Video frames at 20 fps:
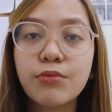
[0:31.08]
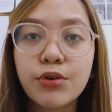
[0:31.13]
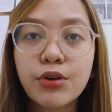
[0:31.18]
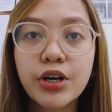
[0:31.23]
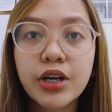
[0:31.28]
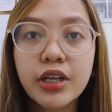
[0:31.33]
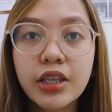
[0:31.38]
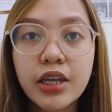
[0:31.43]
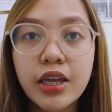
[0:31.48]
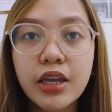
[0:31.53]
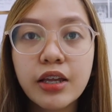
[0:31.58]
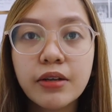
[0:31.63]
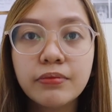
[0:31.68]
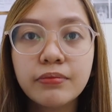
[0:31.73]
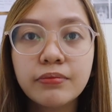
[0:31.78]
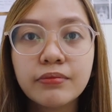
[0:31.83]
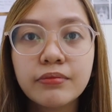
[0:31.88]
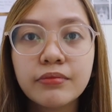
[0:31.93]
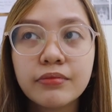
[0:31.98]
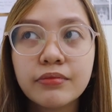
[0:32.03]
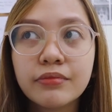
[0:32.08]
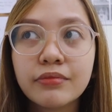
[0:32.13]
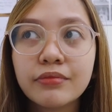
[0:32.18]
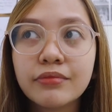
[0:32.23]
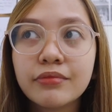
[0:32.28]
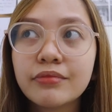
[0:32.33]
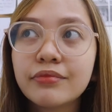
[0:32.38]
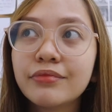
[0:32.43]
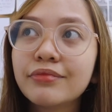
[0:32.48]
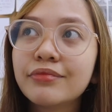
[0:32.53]
morning.
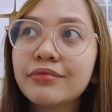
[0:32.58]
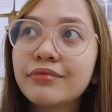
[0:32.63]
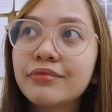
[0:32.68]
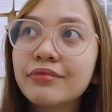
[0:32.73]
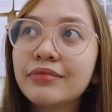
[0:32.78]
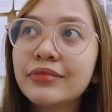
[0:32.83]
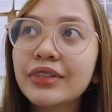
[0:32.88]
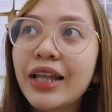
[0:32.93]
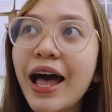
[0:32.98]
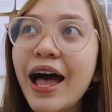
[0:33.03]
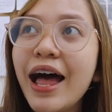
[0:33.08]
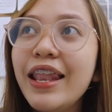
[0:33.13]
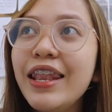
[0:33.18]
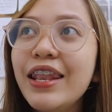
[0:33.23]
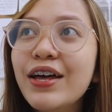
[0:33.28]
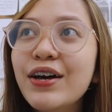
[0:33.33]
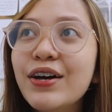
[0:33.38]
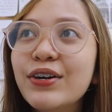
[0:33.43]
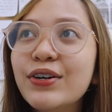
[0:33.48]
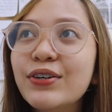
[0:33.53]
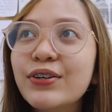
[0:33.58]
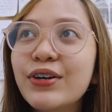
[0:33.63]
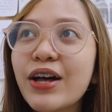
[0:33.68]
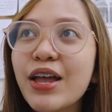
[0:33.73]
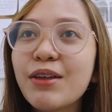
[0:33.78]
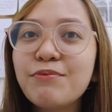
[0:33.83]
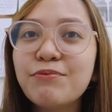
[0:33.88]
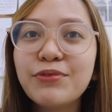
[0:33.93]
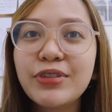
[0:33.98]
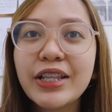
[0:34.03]
Hello!
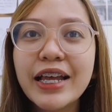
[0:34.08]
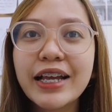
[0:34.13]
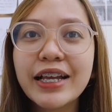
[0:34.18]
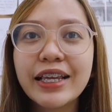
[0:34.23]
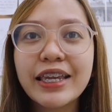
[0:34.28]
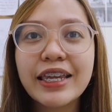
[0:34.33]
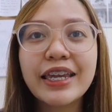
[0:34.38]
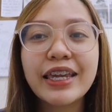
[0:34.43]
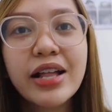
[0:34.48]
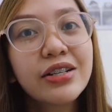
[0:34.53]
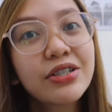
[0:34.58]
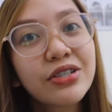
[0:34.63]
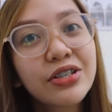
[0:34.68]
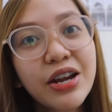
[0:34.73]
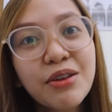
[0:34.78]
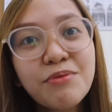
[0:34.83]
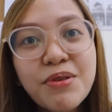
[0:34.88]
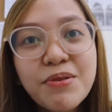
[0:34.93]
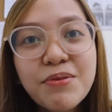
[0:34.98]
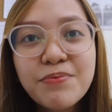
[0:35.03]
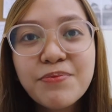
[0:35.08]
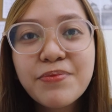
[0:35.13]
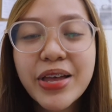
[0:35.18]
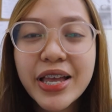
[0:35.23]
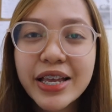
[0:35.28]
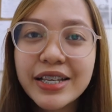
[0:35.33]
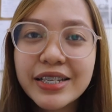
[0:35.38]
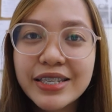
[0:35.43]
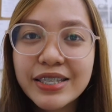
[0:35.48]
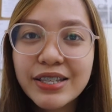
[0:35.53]
I'm vlogging. I'll try my
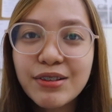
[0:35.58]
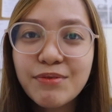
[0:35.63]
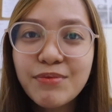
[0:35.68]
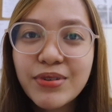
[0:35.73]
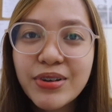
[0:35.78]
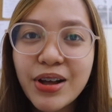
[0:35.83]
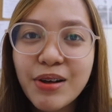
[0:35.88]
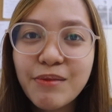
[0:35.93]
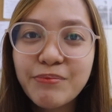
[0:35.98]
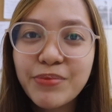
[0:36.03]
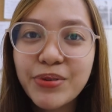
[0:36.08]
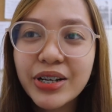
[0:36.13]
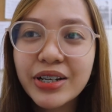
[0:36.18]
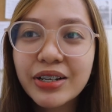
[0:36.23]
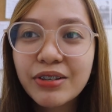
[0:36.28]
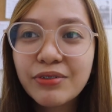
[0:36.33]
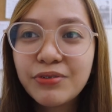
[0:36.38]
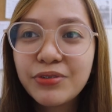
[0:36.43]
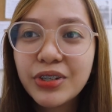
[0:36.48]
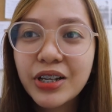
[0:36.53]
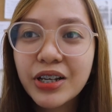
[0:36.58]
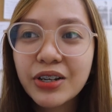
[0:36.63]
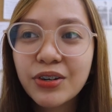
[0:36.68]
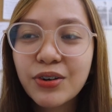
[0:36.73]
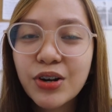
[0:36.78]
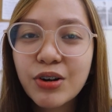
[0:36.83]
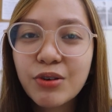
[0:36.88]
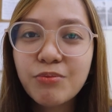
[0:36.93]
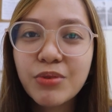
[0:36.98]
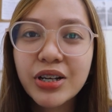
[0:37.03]
best na
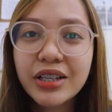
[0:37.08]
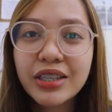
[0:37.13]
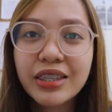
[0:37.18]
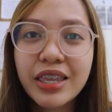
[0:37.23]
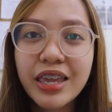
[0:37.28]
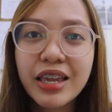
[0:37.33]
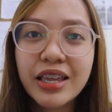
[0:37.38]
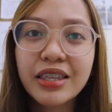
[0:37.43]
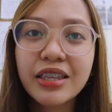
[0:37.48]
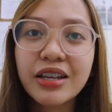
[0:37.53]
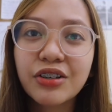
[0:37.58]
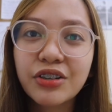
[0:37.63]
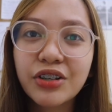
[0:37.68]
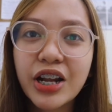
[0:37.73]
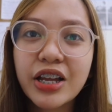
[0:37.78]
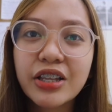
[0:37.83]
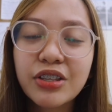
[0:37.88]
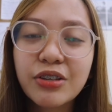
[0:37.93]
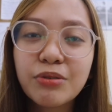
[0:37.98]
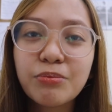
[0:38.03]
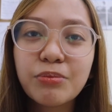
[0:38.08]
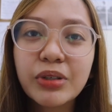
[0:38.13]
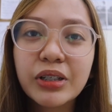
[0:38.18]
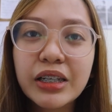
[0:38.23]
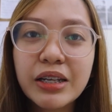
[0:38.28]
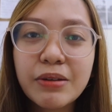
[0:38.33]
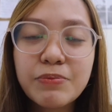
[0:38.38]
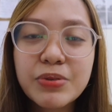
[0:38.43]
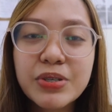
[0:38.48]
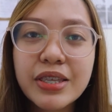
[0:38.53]
makapag-vlog or mag-take ng random
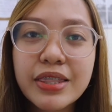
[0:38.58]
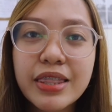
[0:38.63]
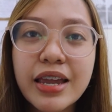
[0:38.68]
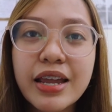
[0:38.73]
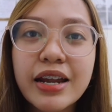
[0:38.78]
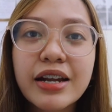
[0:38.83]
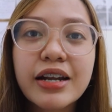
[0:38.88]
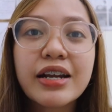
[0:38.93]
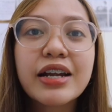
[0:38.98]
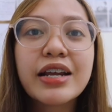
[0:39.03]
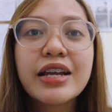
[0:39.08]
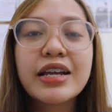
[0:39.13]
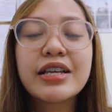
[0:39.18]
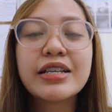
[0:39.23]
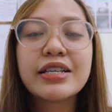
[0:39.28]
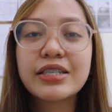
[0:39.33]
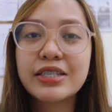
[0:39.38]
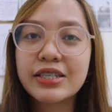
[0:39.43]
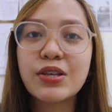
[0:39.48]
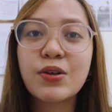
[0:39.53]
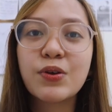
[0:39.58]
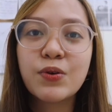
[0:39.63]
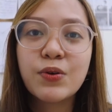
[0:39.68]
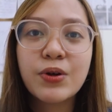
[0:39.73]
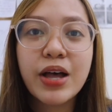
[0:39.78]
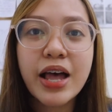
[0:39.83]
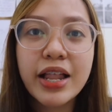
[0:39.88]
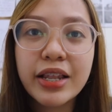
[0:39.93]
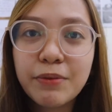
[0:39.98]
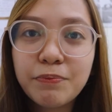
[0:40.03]
clips there.
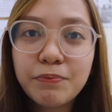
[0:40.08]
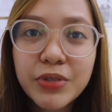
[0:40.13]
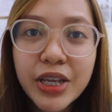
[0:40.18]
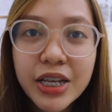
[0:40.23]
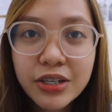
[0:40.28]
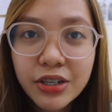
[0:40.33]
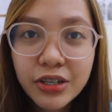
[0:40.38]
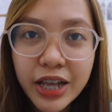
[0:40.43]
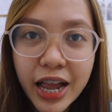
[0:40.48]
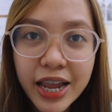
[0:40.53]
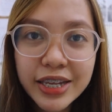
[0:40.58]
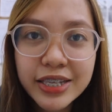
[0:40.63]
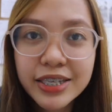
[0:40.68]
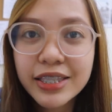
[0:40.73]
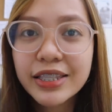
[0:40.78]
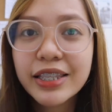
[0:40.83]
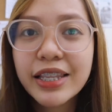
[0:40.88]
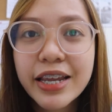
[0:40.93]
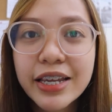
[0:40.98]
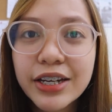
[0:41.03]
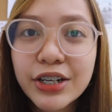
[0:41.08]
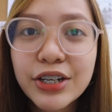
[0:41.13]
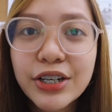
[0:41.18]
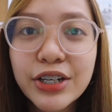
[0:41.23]
So, I'll update you guys later.